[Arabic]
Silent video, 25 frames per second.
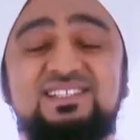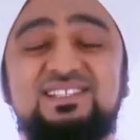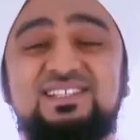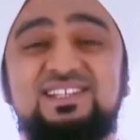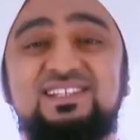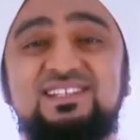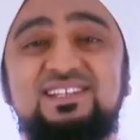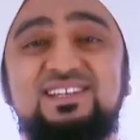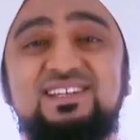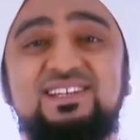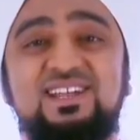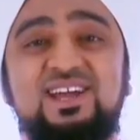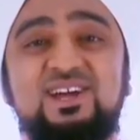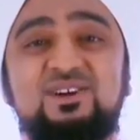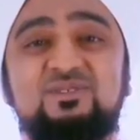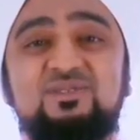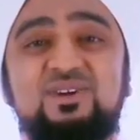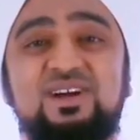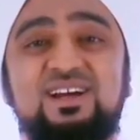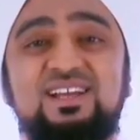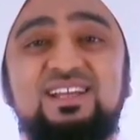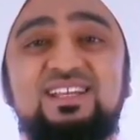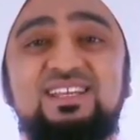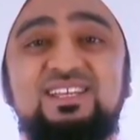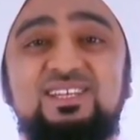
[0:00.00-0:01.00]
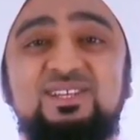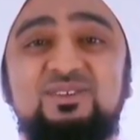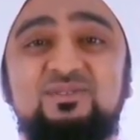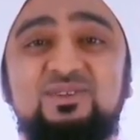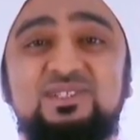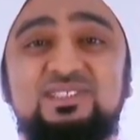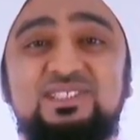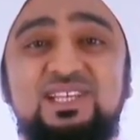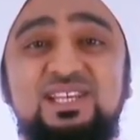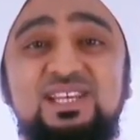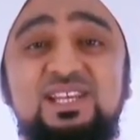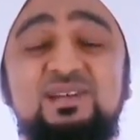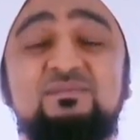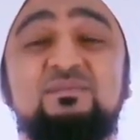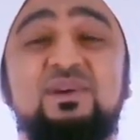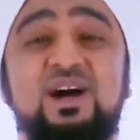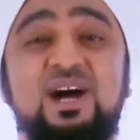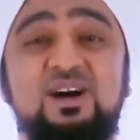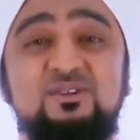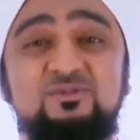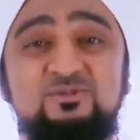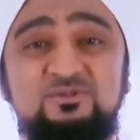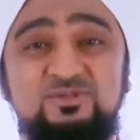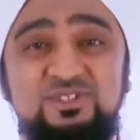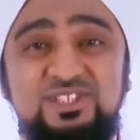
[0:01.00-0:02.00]
صلى الله عليه وسلم
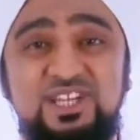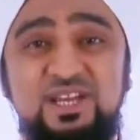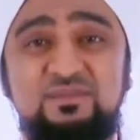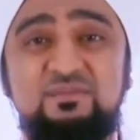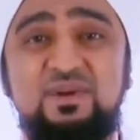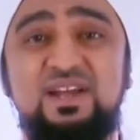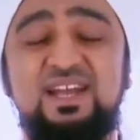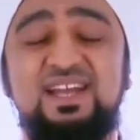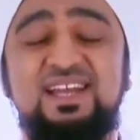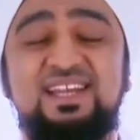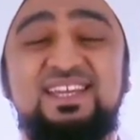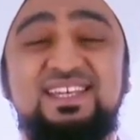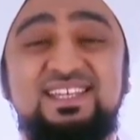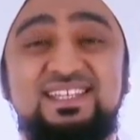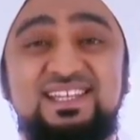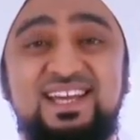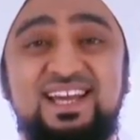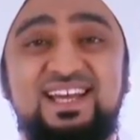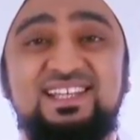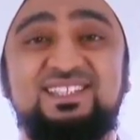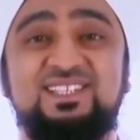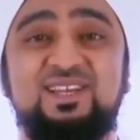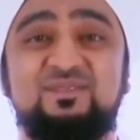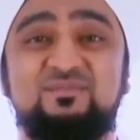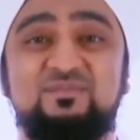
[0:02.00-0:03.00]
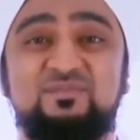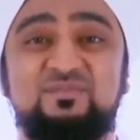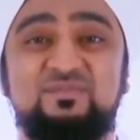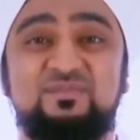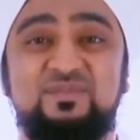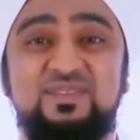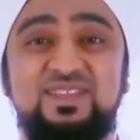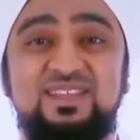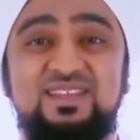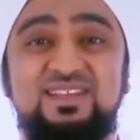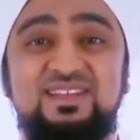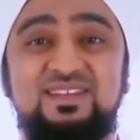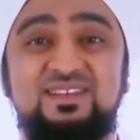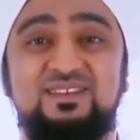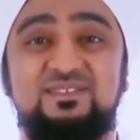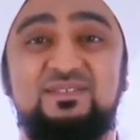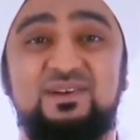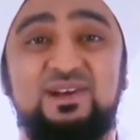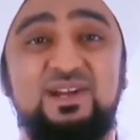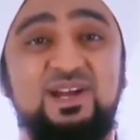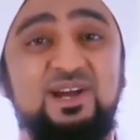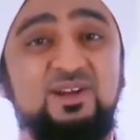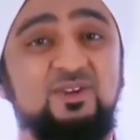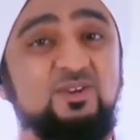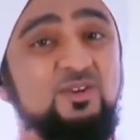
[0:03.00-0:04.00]
أوجب إن ختم
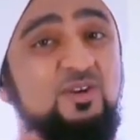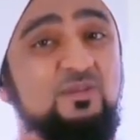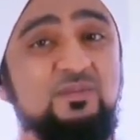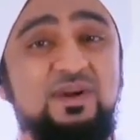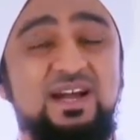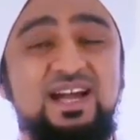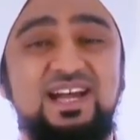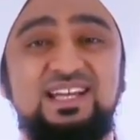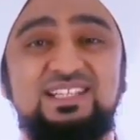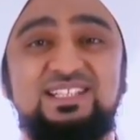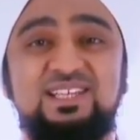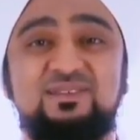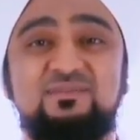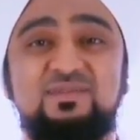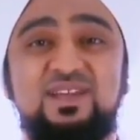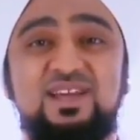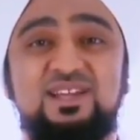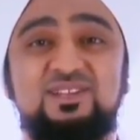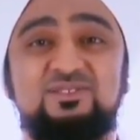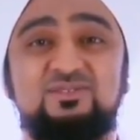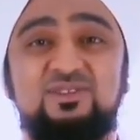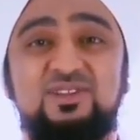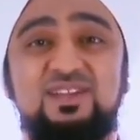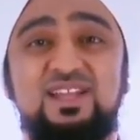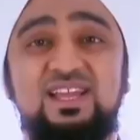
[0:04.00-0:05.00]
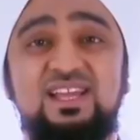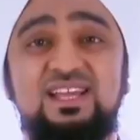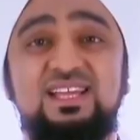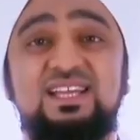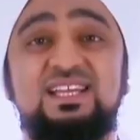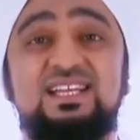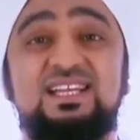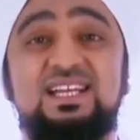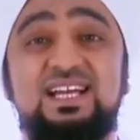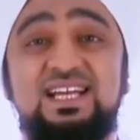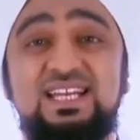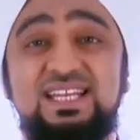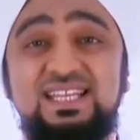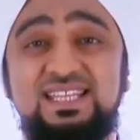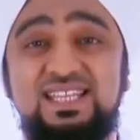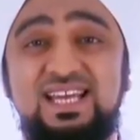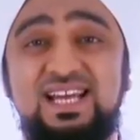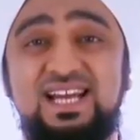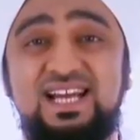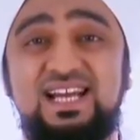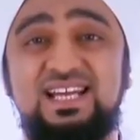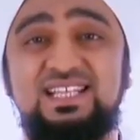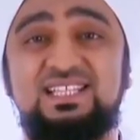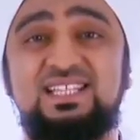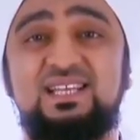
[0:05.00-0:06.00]
فقالوا وما ختم يا رسول الله قال إذا
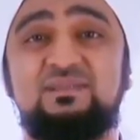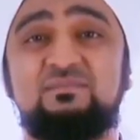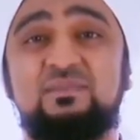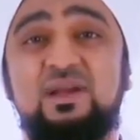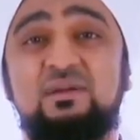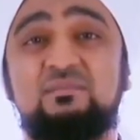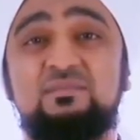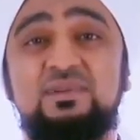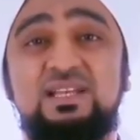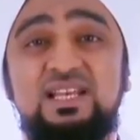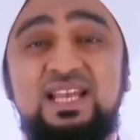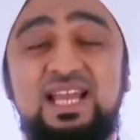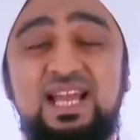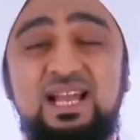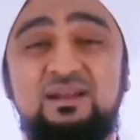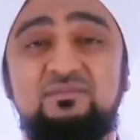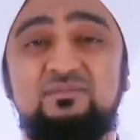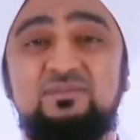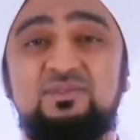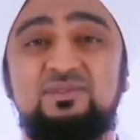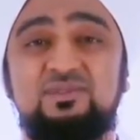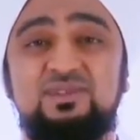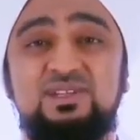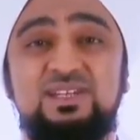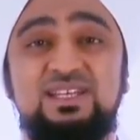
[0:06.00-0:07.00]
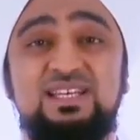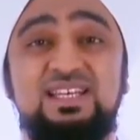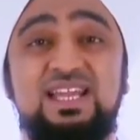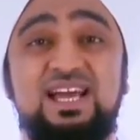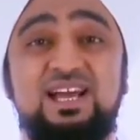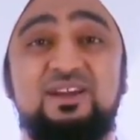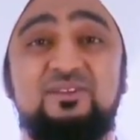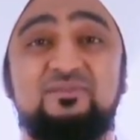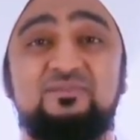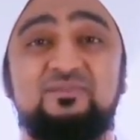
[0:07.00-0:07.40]
ختم بالحمد لله